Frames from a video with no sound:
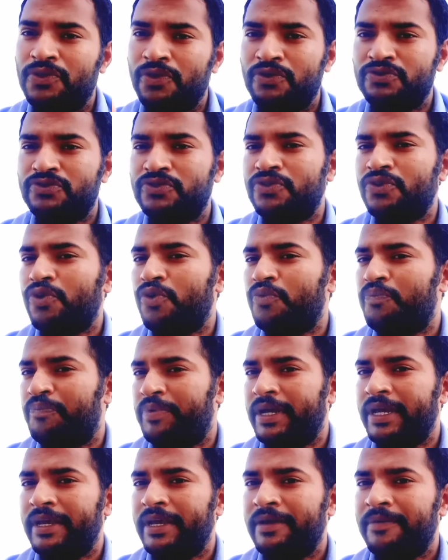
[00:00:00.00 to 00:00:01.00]
दो सौ
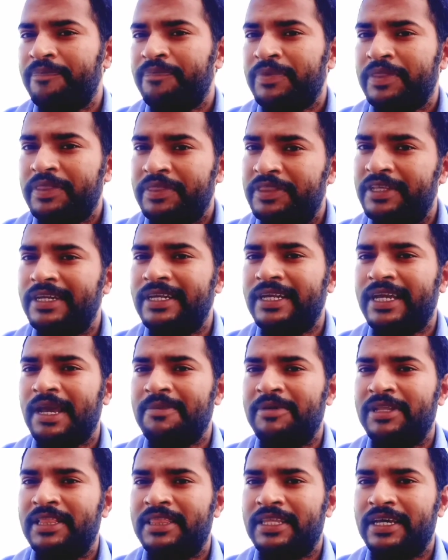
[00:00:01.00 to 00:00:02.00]
रुपये दिन के
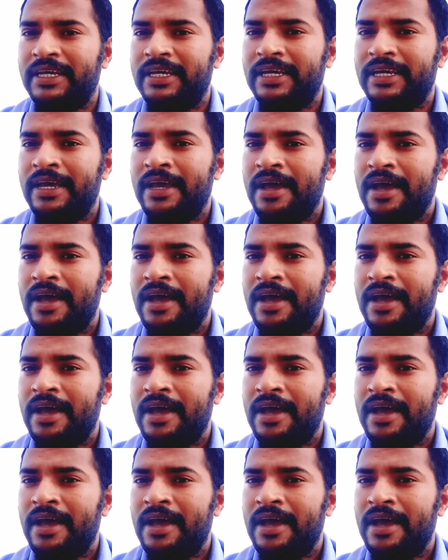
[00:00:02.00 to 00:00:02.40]
मिलते हैं